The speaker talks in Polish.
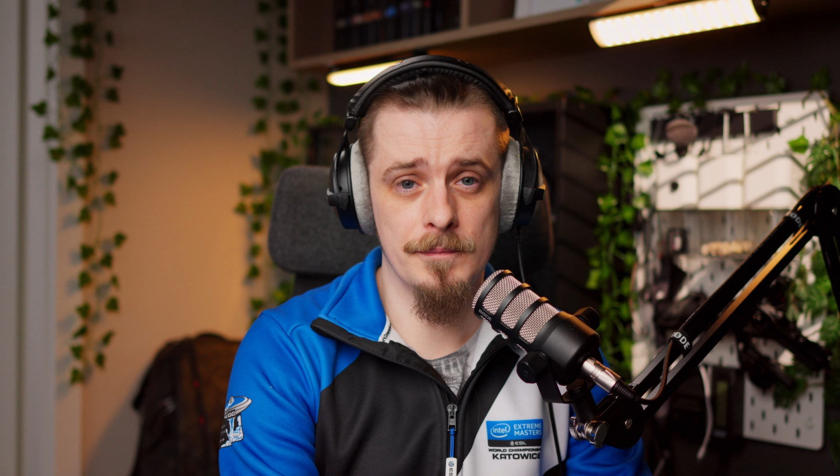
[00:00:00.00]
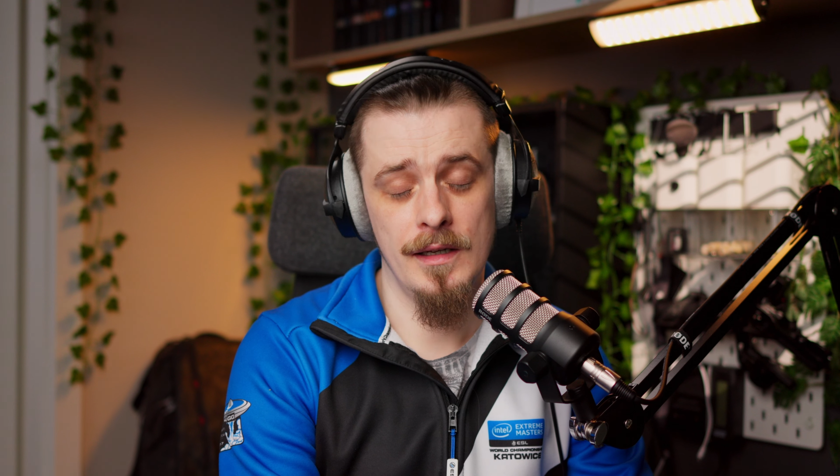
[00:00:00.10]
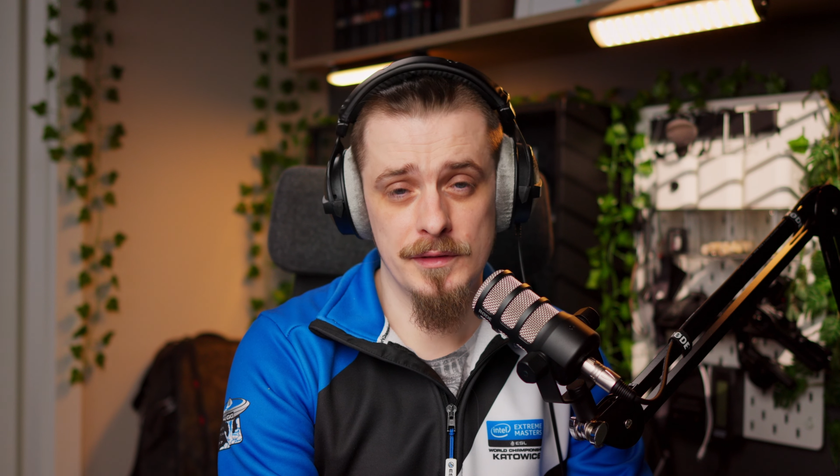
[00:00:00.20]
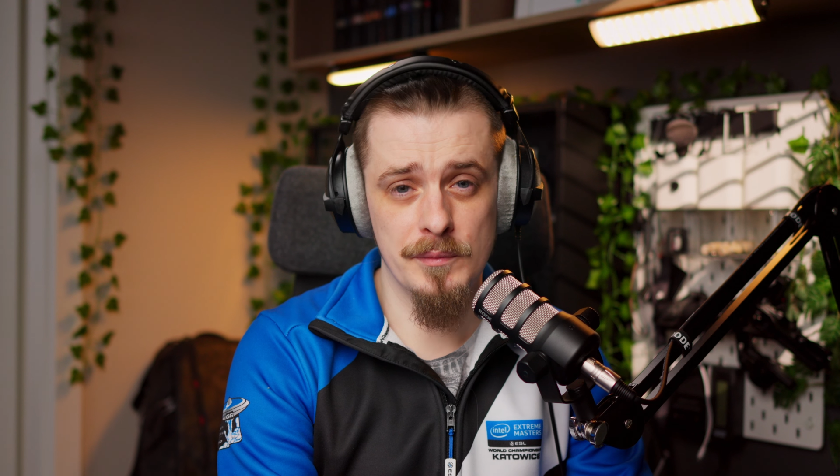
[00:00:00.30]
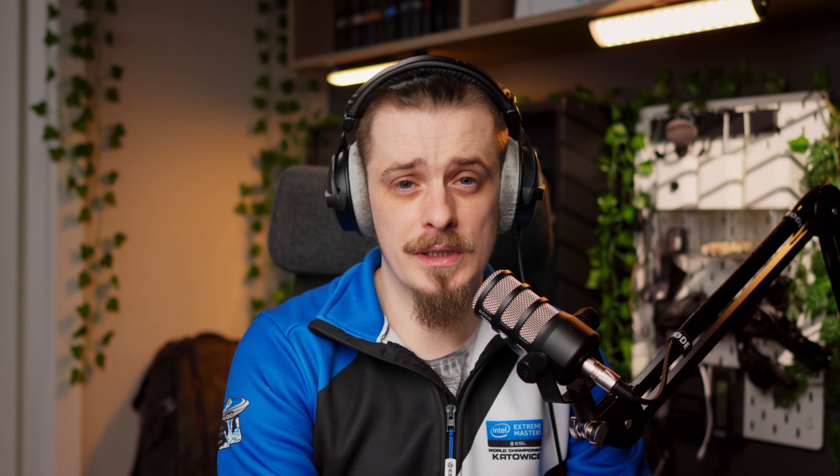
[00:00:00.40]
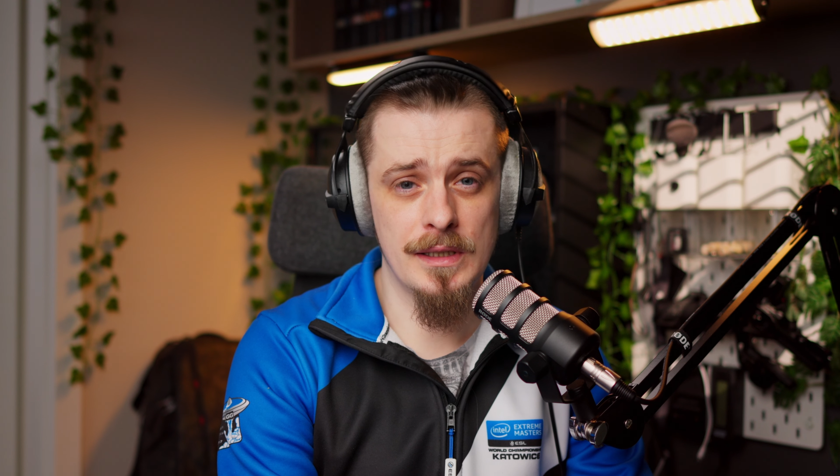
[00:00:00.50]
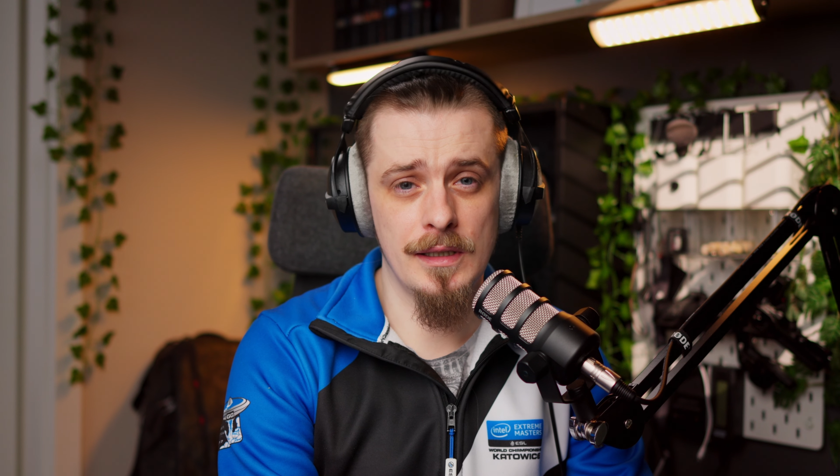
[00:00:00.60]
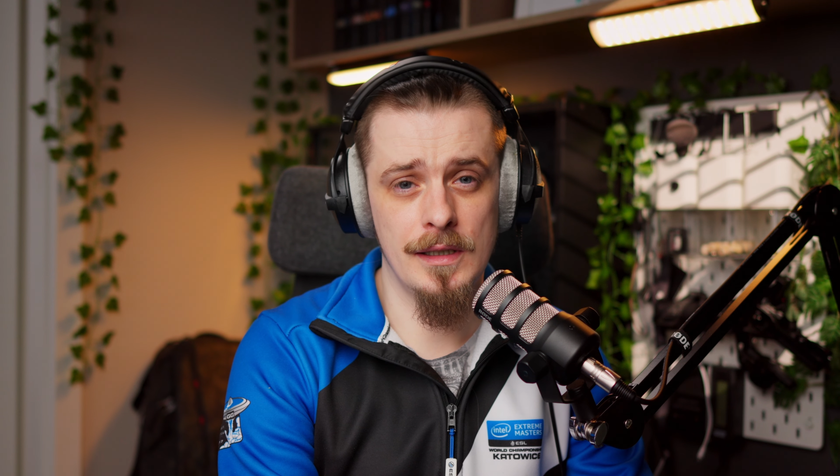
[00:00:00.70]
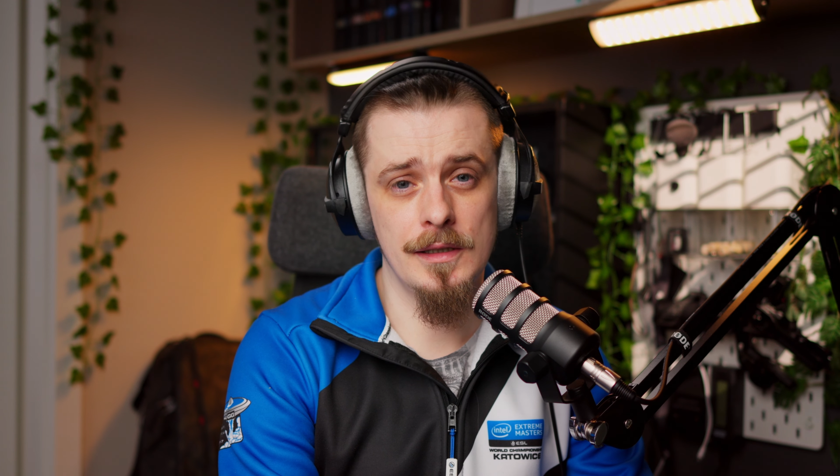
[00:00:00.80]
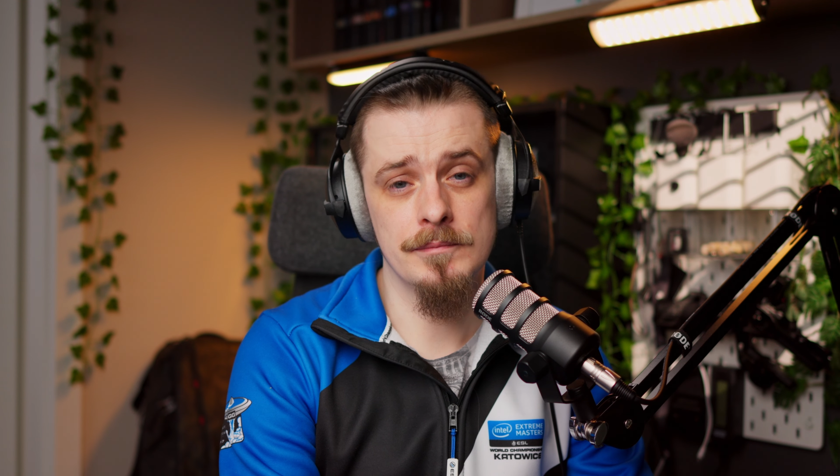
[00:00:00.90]
A w tym
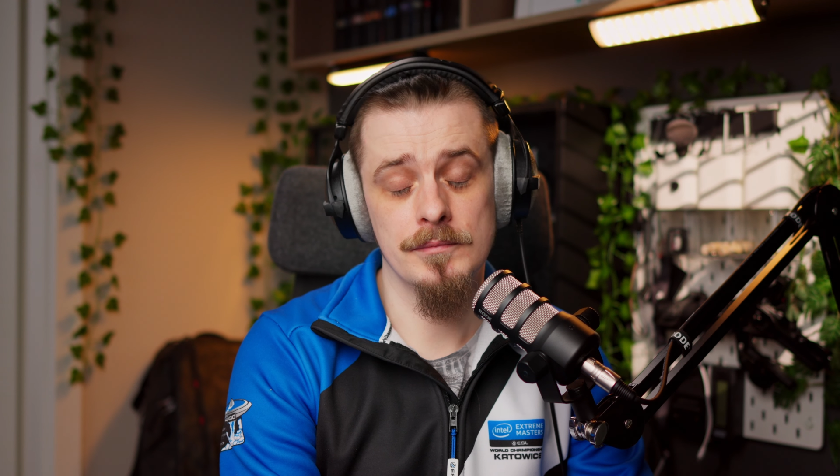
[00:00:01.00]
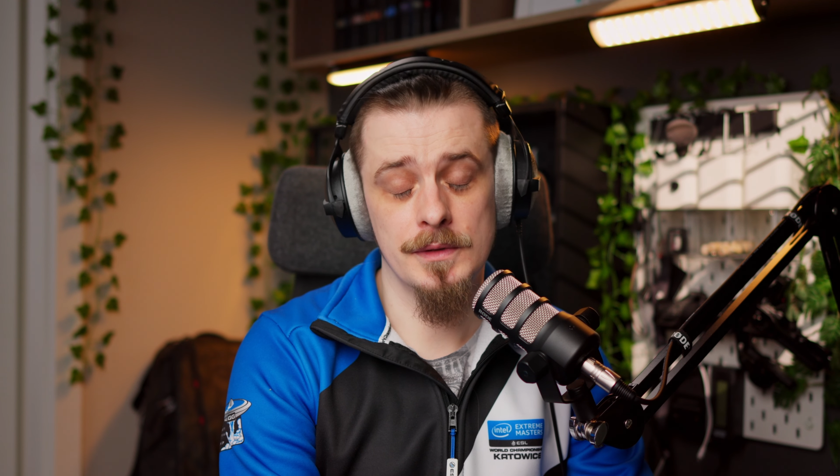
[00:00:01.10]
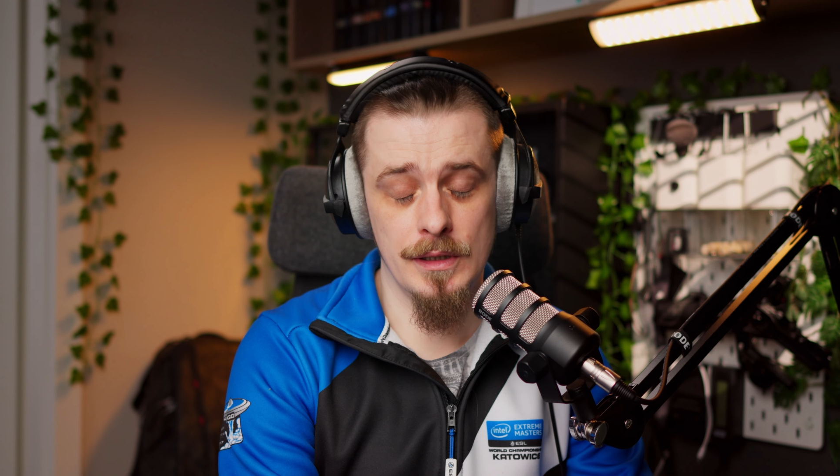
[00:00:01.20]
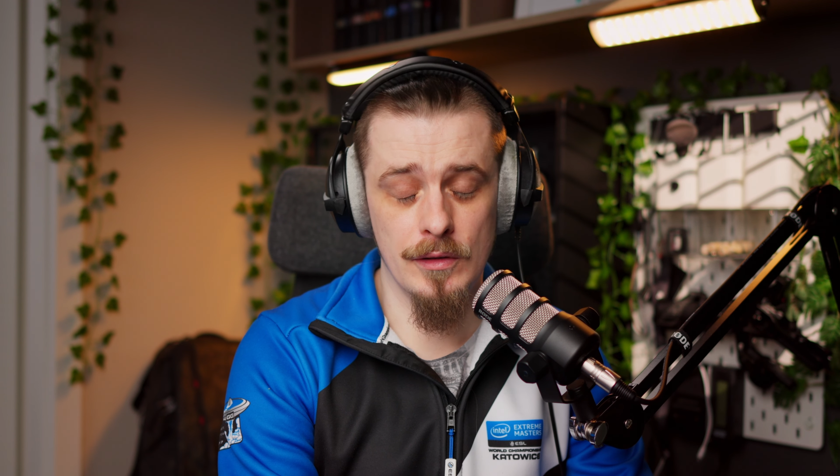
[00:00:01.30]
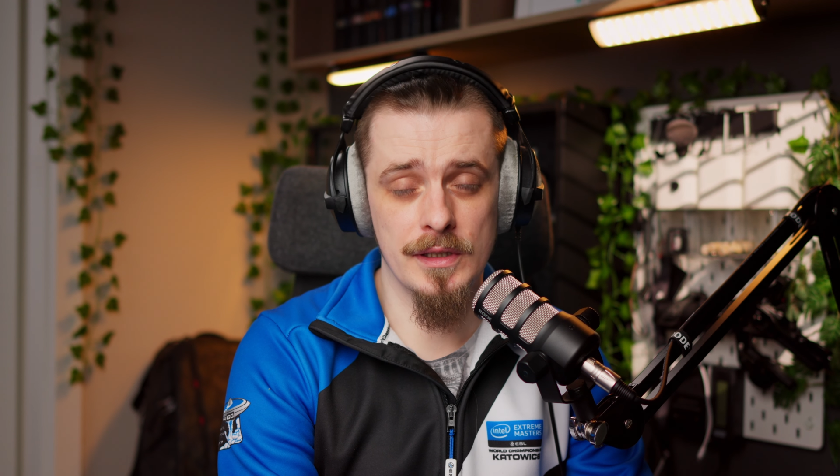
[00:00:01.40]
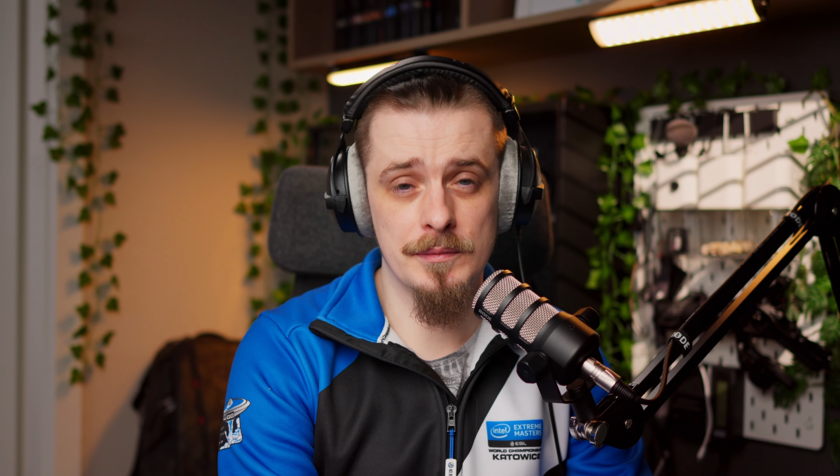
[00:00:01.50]
materiale tyle ode